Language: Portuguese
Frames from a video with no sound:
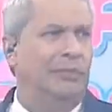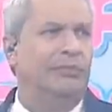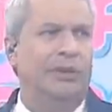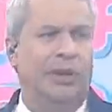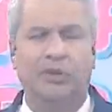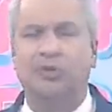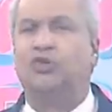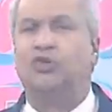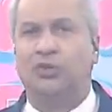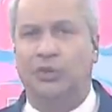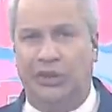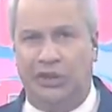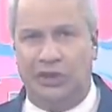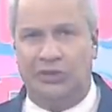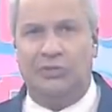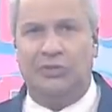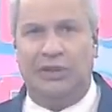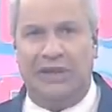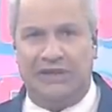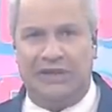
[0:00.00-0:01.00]
pelo
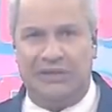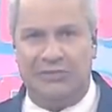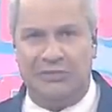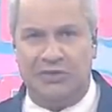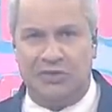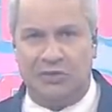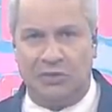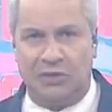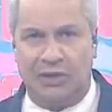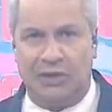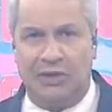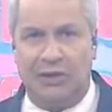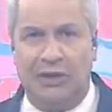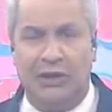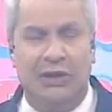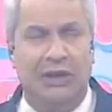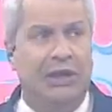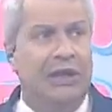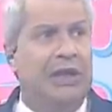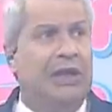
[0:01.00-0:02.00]
jurídico dessa emissora.
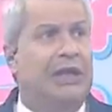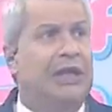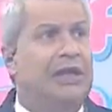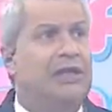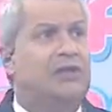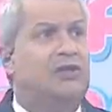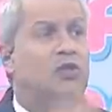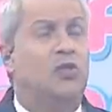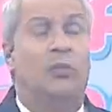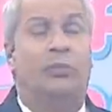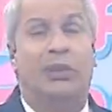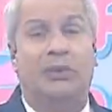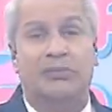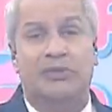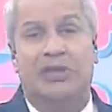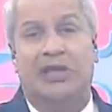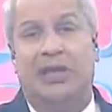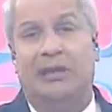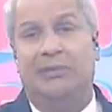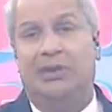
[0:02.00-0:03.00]
E
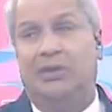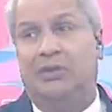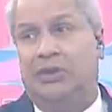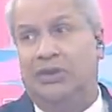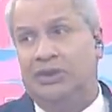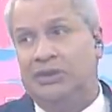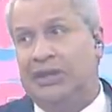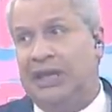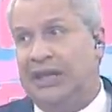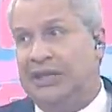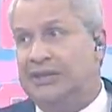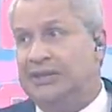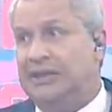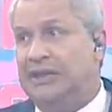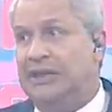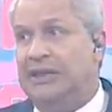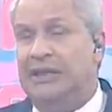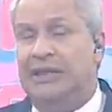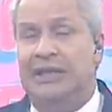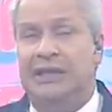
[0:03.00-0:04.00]
descobrimos que ele é menor de idade.
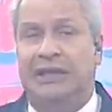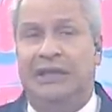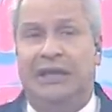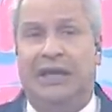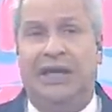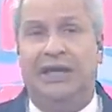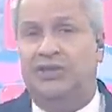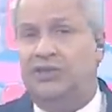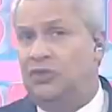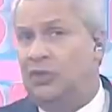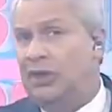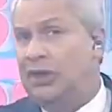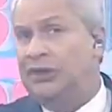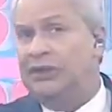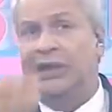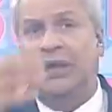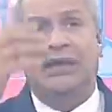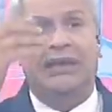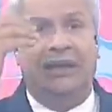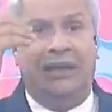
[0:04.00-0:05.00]
A história
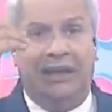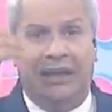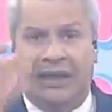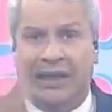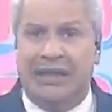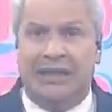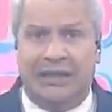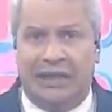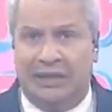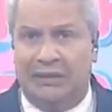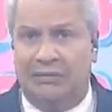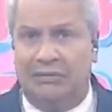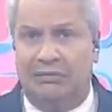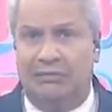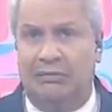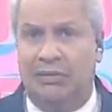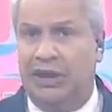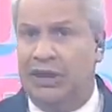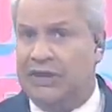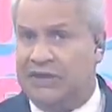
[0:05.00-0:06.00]
dele, linda,
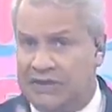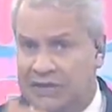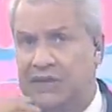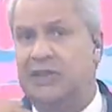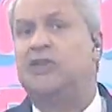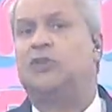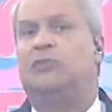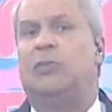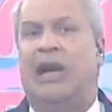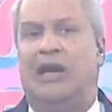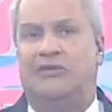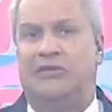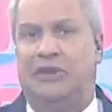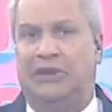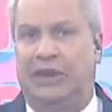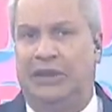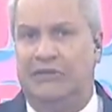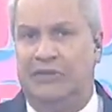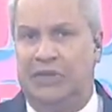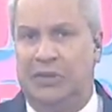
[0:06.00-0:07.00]
merecia espaço
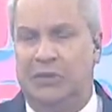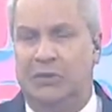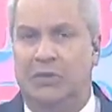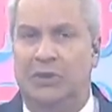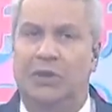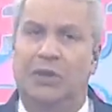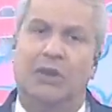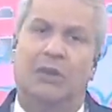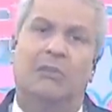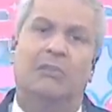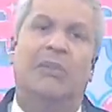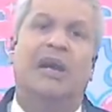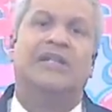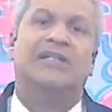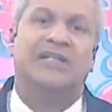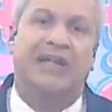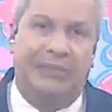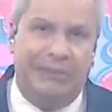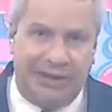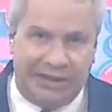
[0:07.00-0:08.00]
na televisão.
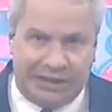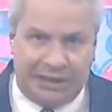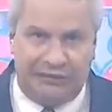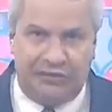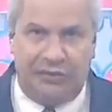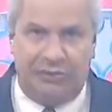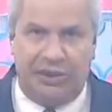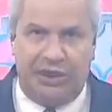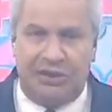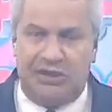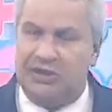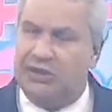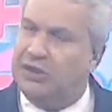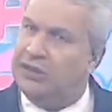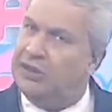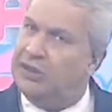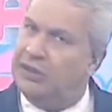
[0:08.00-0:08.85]
Mas, lamentavelmente,